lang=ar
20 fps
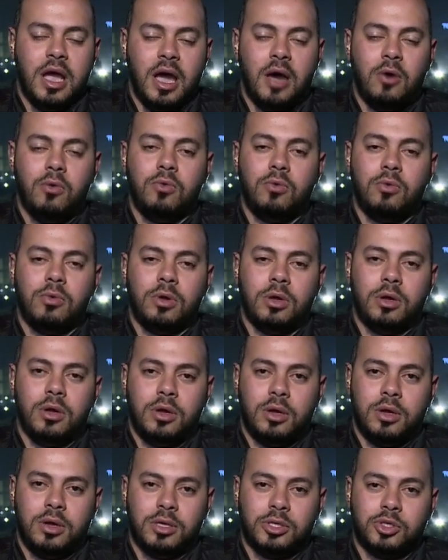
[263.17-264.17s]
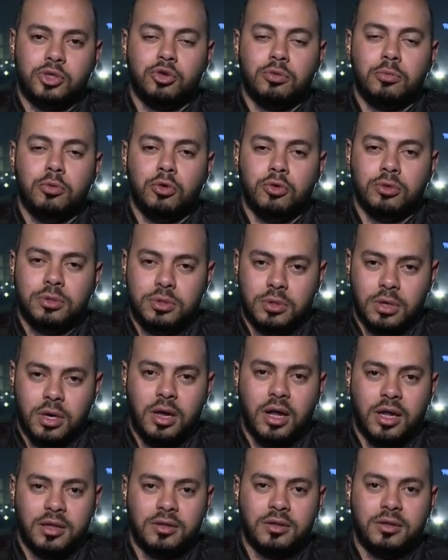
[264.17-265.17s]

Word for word: او آه، صمود خط